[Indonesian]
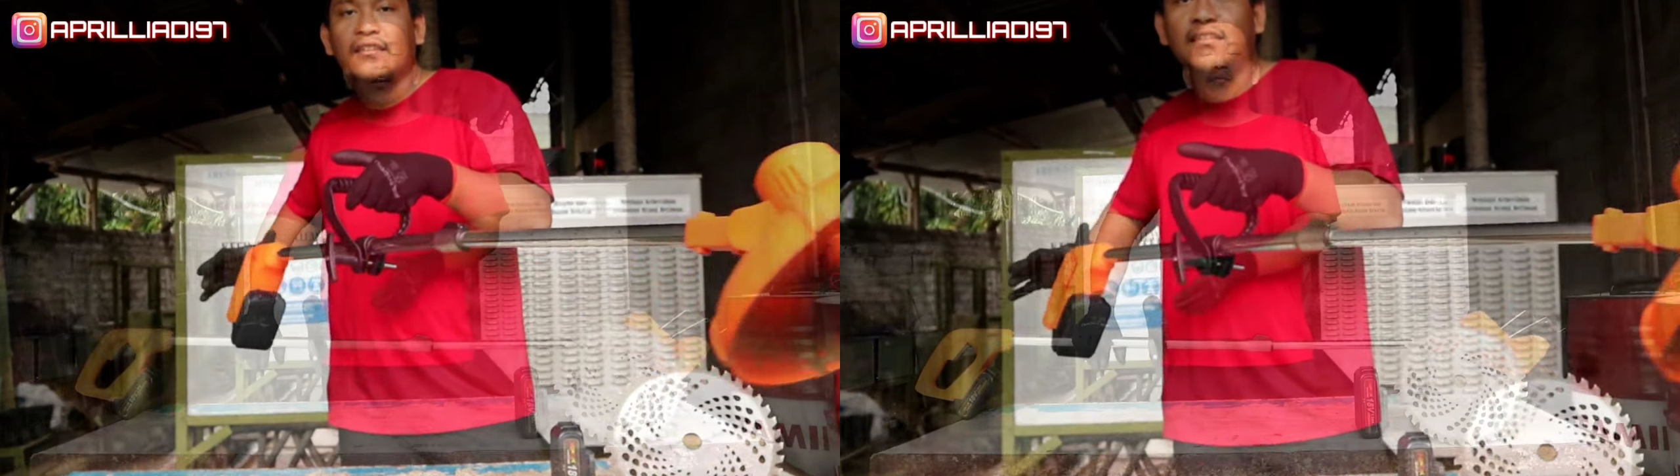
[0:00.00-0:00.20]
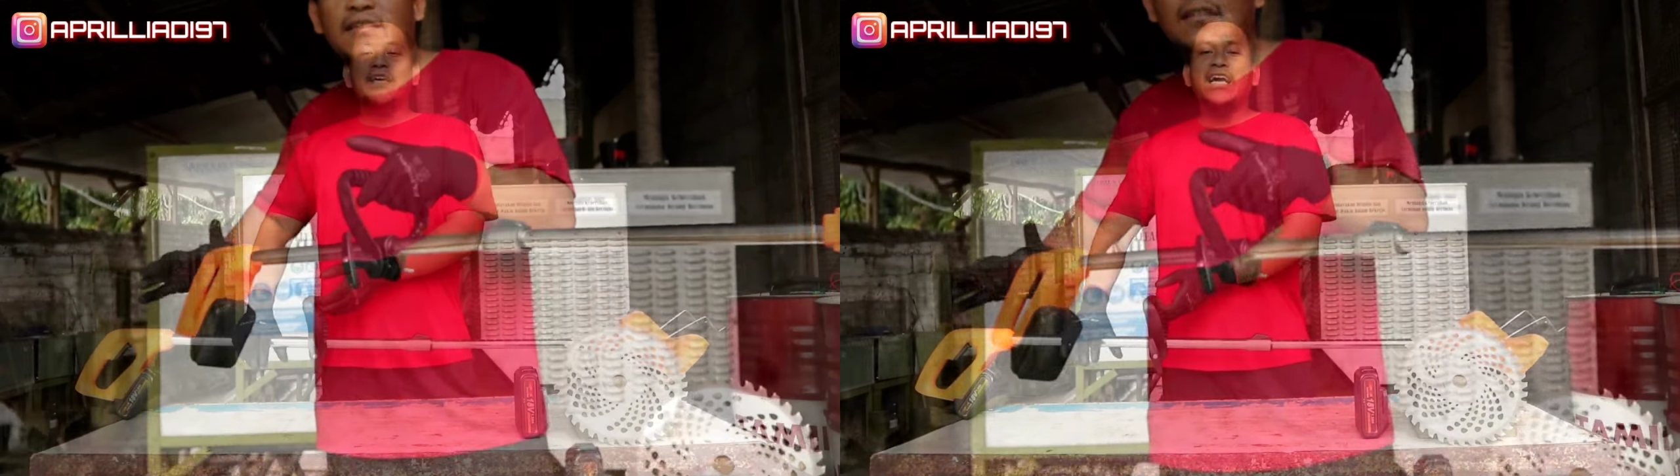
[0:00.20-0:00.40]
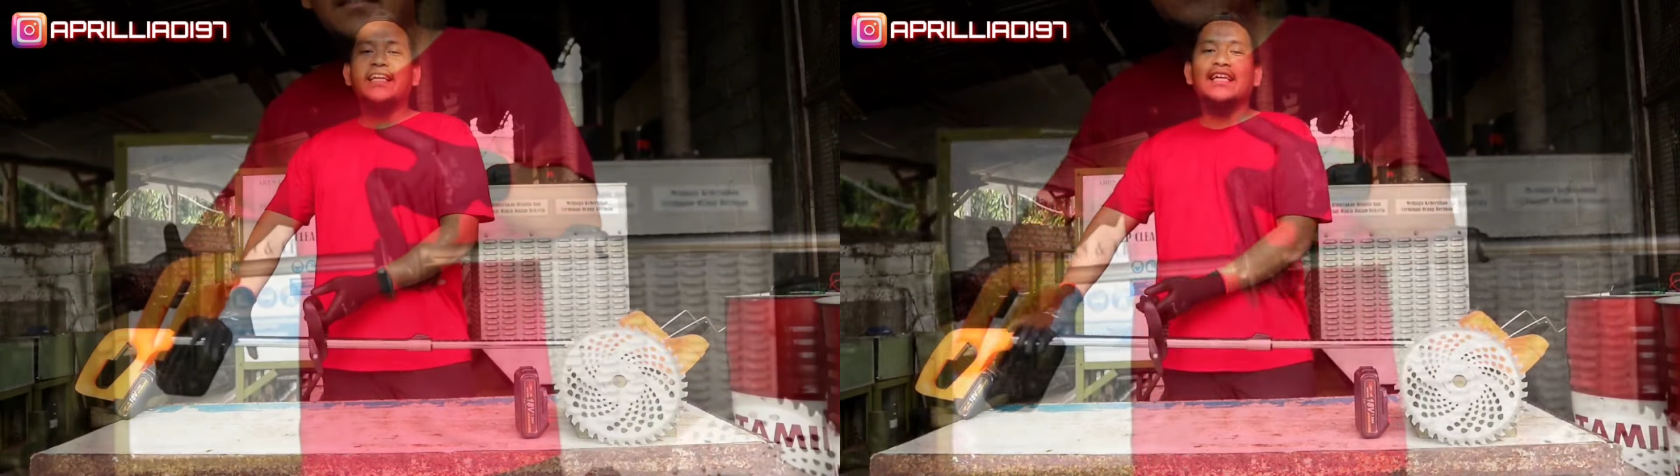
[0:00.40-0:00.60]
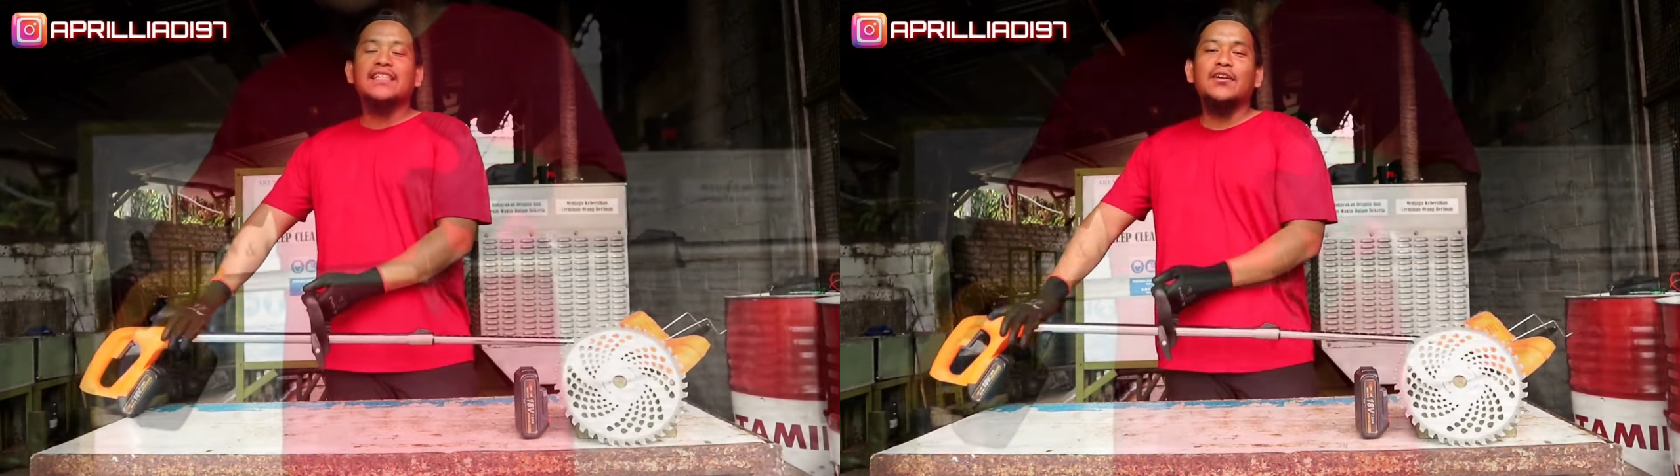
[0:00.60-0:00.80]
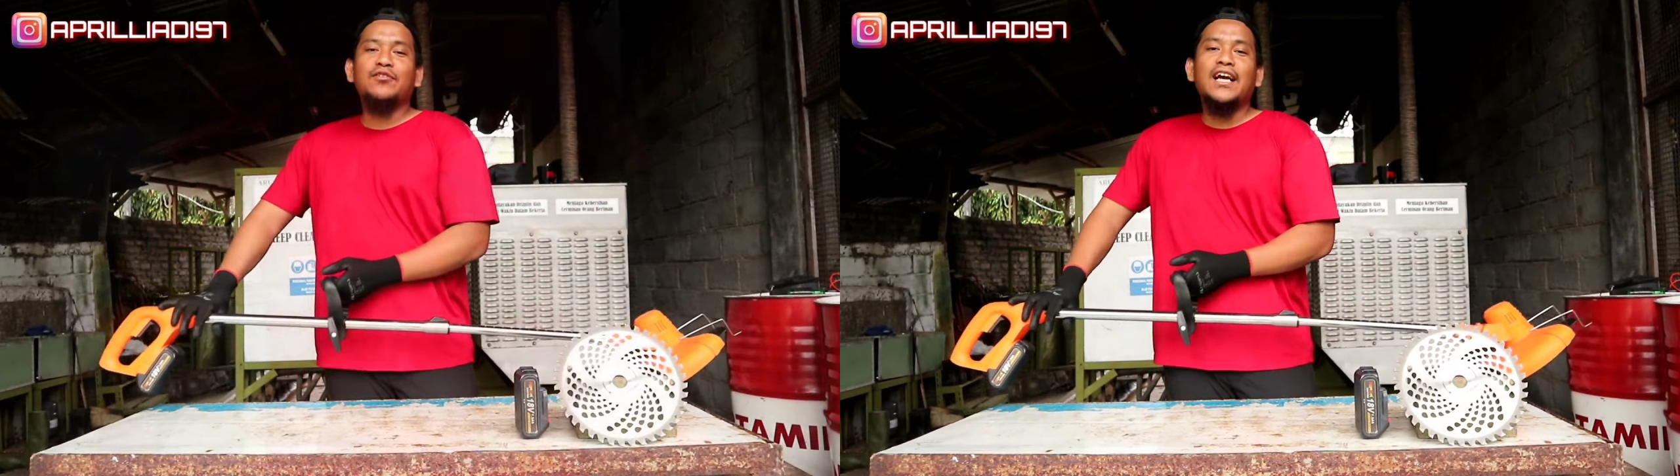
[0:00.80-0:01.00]
kelebihan yang
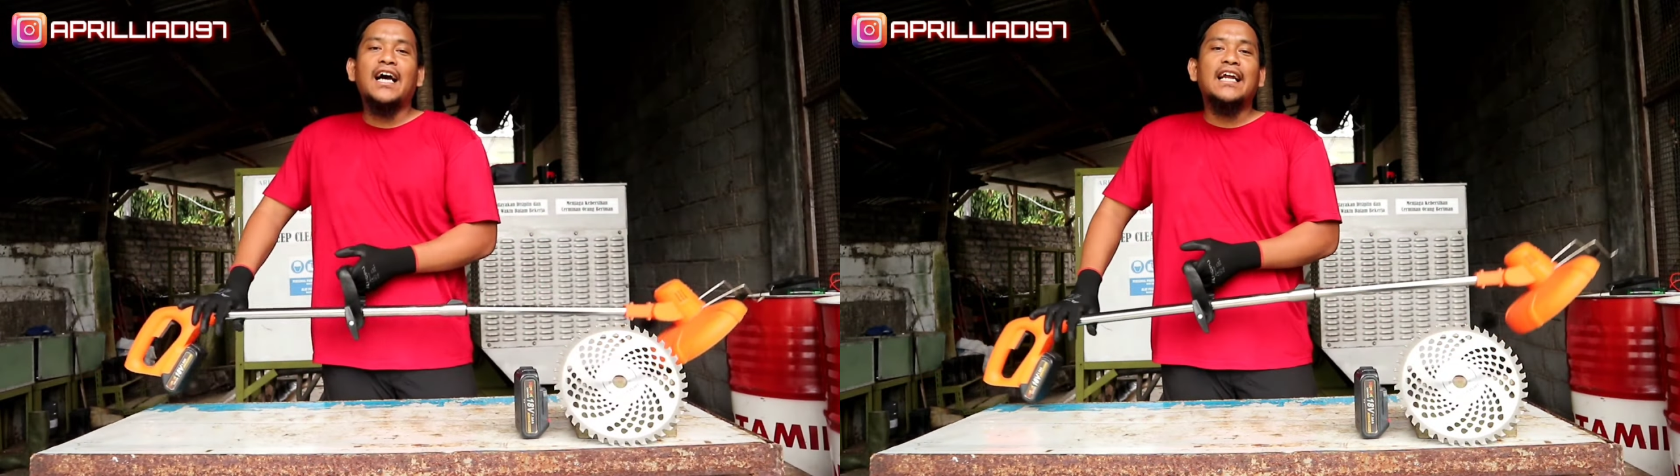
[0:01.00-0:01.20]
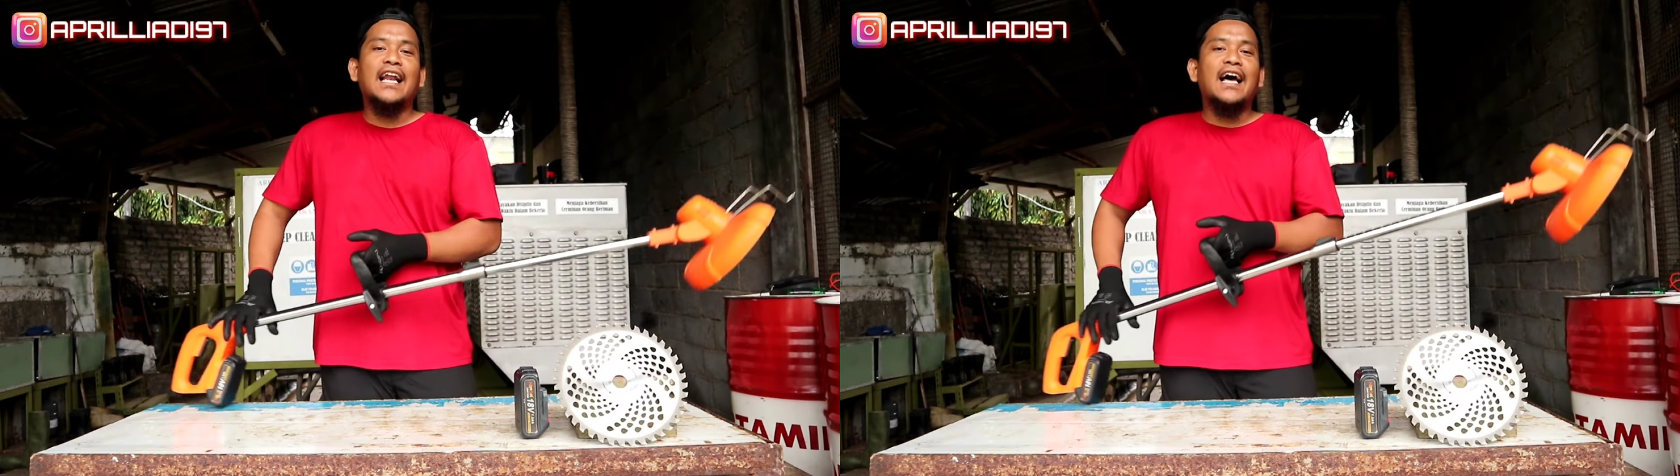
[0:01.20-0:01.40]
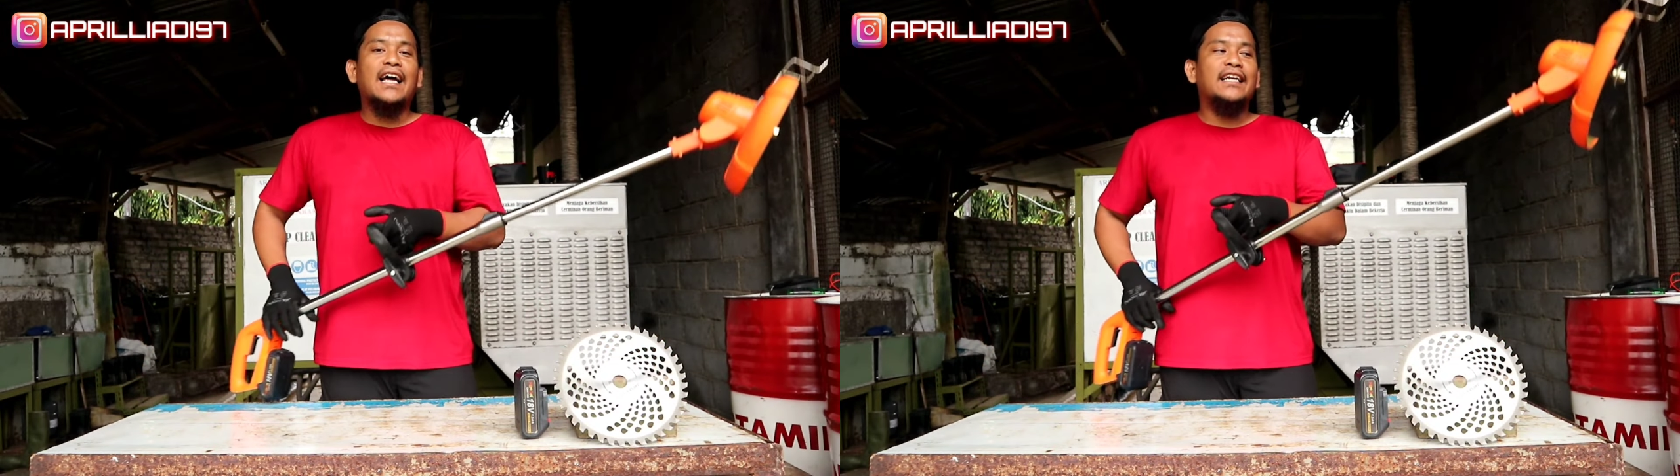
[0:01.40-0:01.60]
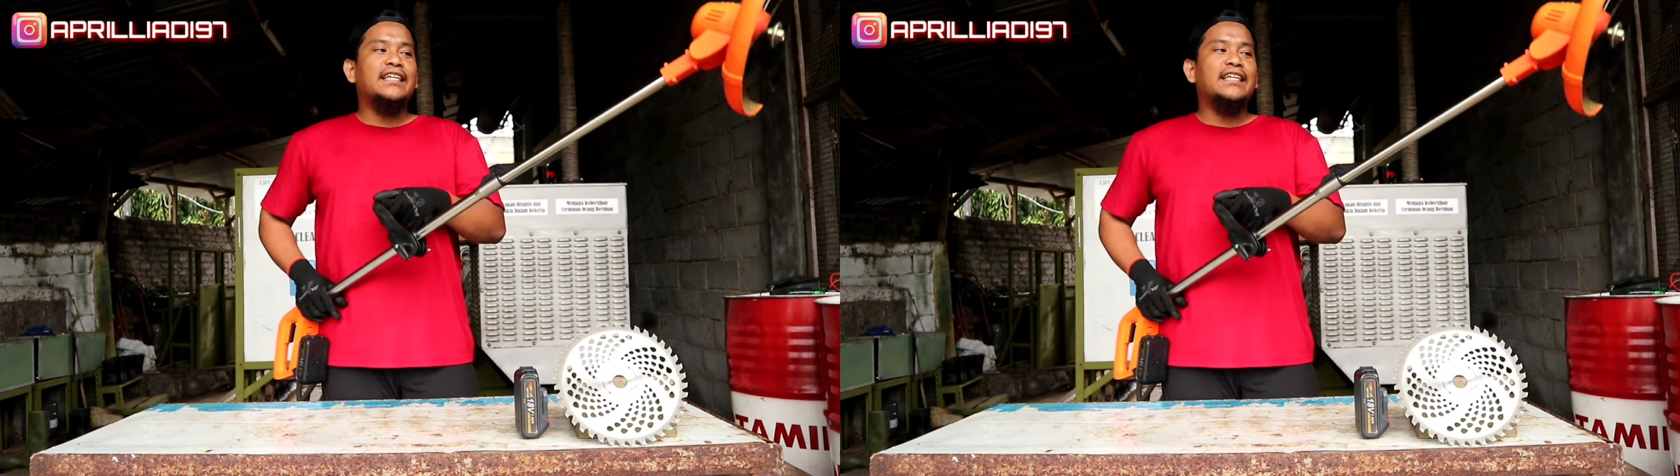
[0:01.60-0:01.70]
selanjutnya adalah